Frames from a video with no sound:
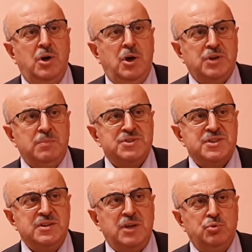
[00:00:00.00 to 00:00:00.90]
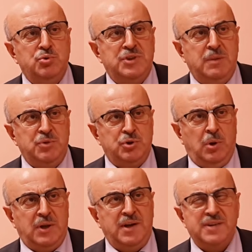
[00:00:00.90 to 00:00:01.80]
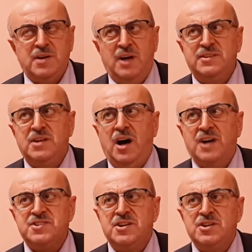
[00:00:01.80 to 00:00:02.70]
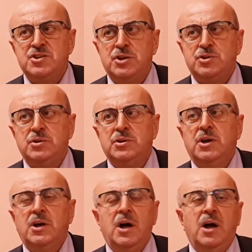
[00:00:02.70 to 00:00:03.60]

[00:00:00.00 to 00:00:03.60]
odamızın da gündeminde olan hat, hatta asgari ücretin